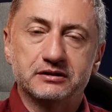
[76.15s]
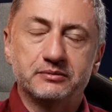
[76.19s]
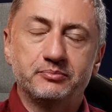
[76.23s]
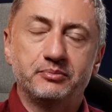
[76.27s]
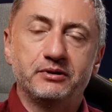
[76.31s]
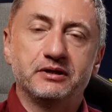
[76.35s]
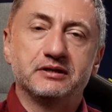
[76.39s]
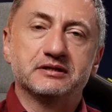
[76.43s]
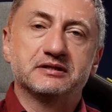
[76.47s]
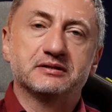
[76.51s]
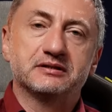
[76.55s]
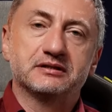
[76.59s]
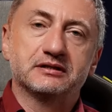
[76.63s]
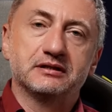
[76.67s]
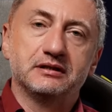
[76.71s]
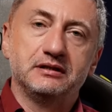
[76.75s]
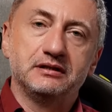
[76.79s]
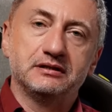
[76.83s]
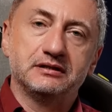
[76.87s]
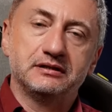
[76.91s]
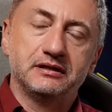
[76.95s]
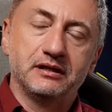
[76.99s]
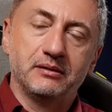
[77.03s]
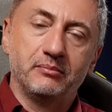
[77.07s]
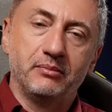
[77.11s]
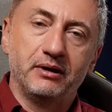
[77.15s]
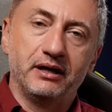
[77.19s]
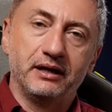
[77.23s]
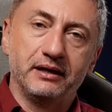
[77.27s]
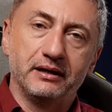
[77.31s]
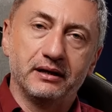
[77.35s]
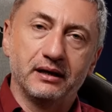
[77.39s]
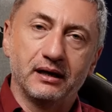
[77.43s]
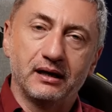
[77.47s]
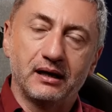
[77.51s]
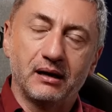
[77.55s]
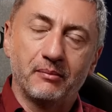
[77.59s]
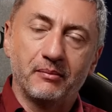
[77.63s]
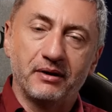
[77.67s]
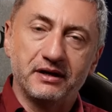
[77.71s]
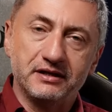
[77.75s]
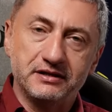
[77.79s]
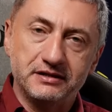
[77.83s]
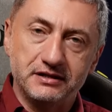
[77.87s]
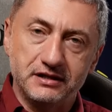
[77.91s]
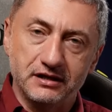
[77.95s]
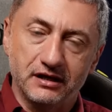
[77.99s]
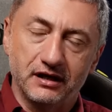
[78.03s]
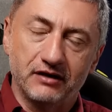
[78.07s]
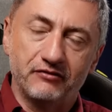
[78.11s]
Теперь с истребления
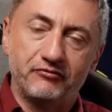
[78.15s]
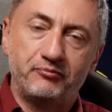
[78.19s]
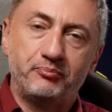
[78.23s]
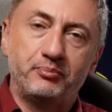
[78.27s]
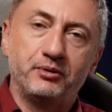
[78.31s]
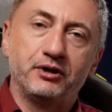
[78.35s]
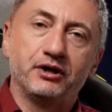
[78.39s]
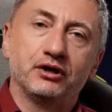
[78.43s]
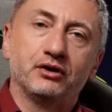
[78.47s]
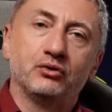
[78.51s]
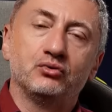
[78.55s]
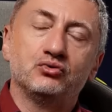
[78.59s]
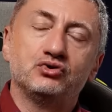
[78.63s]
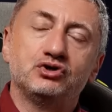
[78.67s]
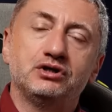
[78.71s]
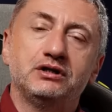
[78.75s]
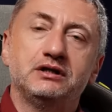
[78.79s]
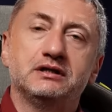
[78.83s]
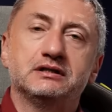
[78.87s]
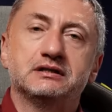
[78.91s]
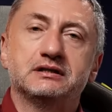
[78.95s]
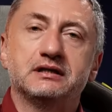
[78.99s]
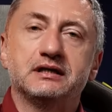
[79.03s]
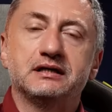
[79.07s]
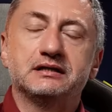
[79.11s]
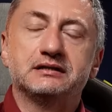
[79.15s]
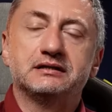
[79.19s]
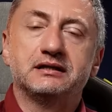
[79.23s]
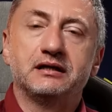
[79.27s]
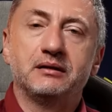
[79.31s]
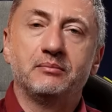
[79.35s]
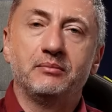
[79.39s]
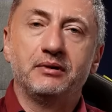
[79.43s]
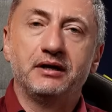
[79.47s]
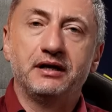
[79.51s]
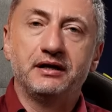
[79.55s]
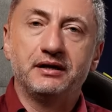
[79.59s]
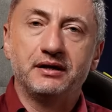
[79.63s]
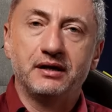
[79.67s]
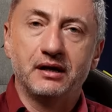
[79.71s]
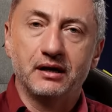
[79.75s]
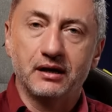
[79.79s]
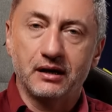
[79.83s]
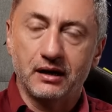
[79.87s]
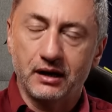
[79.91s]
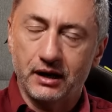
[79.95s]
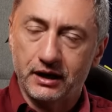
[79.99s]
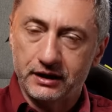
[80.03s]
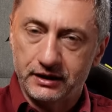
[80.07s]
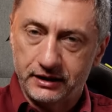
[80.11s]
командиров переключились на истребление
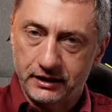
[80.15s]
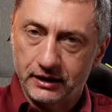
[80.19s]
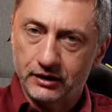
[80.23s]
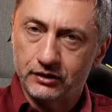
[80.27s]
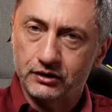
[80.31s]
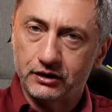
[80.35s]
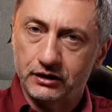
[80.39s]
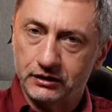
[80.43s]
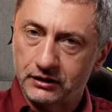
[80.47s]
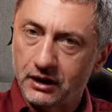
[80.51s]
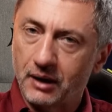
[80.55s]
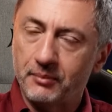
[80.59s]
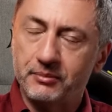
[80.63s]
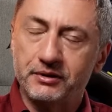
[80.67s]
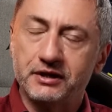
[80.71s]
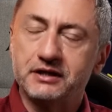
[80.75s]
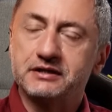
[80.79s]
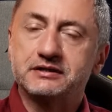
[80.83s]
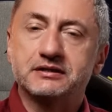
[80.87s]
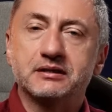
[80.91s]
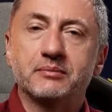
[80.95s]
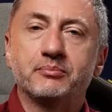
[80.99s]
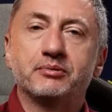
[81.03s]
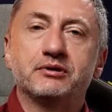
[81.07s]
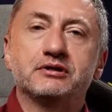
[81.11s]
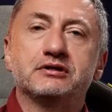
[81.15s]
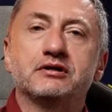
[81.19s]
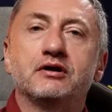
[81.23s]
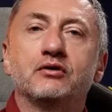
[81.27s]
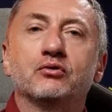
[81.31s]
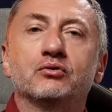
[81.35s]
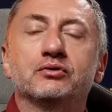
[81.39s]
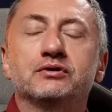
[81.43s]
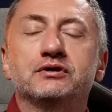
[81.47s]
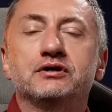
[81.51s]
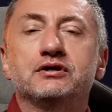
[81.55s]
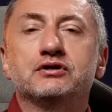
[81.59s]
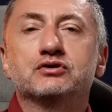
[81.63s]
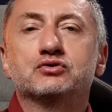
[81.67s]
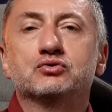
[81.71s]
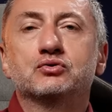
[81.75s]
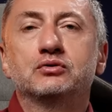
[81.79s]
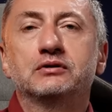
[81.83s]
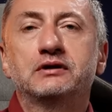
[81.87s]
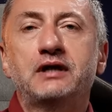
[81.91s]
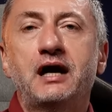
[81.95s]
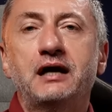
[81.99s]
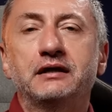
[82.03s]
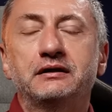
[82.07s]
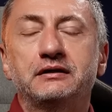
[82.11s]
ракет. И там есть определенные
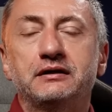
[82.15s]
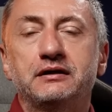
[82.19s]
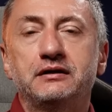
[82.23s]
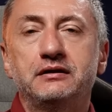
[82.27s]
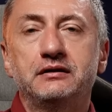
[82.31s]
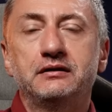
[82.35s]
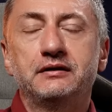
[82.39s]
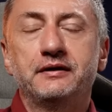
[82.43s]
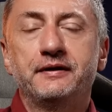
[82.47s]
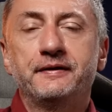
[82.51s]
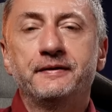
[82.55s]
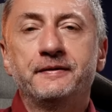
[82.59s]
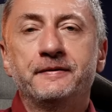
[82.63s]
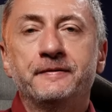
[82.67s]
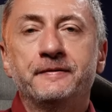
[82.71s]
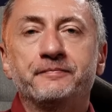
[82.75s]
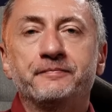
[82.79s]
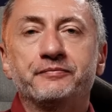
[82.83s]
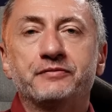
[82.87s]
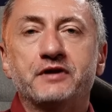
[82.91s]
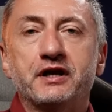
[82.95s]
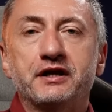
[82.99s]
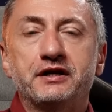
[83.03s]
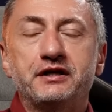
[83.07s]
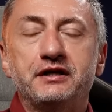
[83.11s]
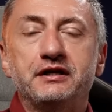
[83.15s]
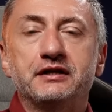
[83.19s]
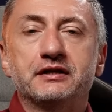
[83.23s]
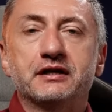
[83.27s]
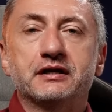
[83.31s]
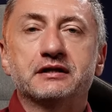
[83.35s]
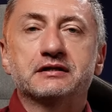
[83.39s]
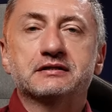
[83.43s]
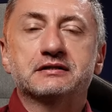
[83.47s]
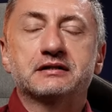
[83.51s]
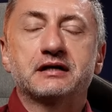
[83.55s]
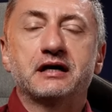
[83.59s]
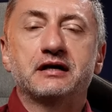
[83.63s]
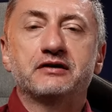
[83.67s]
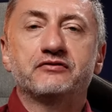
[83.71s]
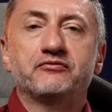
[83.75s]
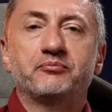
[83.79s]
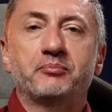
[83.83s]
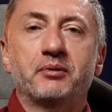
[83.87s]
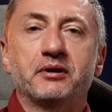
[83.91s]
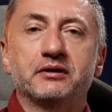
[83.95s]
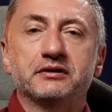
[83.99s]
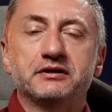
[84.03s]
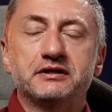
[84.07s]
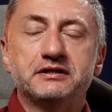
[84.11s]
результаты, и такие, надо сказать,
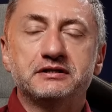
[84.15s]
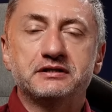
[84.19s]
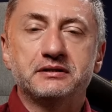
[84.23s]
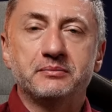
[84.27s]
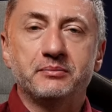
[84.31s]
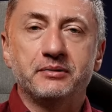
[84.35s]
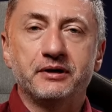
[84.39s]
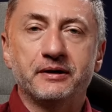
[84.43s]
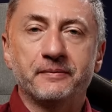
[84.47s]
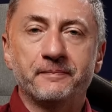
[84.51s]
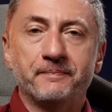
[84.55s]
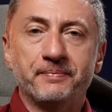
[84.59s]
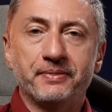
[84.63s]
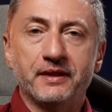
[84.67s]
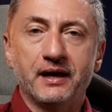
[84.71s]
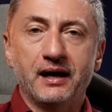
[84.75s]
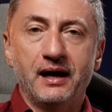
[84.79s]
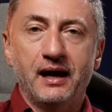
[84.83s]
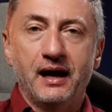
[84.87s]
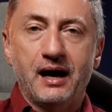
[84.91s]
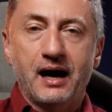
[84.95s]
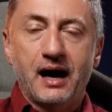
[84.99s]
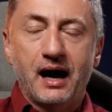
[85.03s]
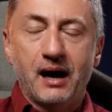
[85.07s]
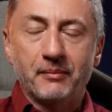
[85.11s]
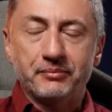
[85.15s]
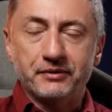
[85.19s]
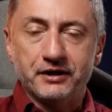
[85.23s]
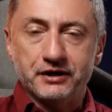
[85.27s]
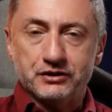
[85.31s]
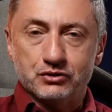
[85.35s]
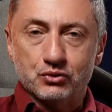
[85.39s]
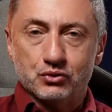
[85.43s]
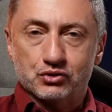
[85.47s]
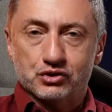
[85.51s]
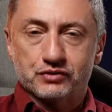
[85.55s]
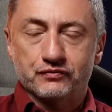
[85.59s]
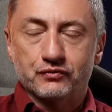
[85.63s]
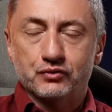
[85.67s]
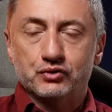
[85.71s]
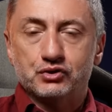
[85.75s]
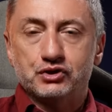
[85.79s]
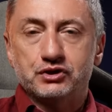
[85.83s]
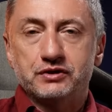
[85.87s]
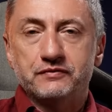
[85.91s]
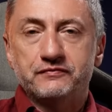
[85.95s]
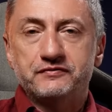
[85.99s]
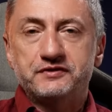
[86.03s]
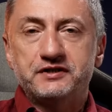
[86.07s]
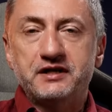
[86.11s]
вполне себе
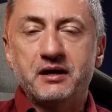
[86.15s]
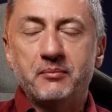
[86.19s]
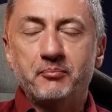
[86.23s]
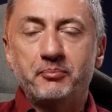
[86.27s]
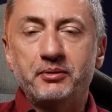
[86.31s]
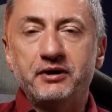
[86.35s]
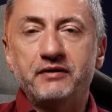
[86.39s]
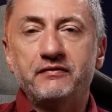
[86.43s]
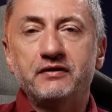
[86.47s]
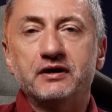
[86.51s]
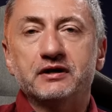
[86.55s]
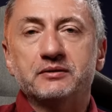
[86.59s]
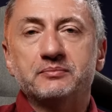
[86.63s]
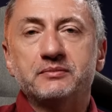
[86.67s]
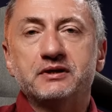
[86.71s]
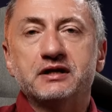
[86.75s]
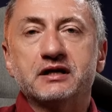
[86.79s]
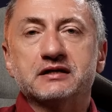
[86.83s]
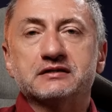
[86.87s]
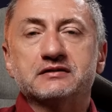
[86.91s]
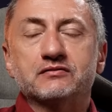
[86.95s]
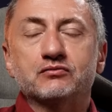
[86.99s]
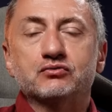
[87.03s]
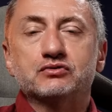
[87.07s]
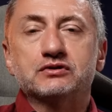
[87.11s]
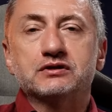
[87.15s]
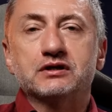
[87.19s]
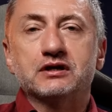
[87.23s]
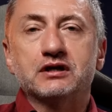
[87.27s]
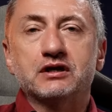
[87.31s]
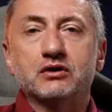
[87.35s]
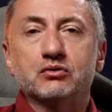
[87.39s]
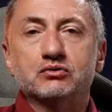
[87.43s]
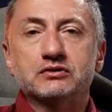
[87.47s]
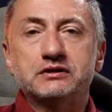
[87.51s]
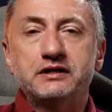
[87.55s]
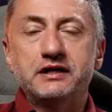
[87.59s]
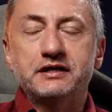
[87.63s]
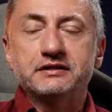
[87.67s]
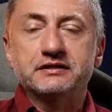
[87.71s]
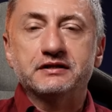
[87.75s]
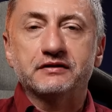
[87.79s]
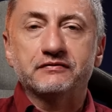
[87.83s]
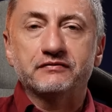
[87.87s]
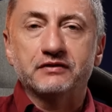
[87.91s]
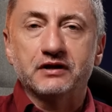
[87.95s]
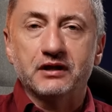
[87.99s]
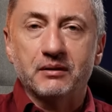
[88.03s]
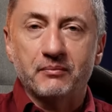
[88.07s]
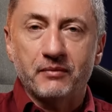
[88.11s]
обнадеживающие. Всем привет, меня зовут Сергей Услендер,
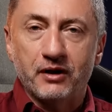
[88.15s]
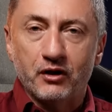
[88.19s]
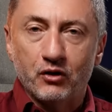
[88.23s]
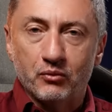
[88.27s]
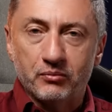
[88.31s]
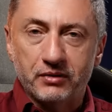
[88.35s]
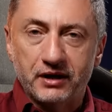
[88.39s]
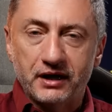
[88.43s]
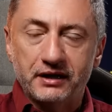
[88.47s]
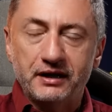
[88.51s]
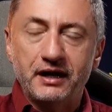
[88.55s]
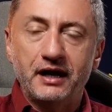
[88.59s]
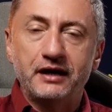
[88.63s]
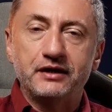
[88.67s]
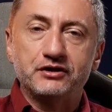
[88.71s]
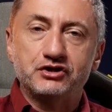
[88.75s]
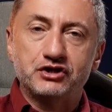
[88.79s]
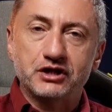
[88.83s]
вы на моем канале.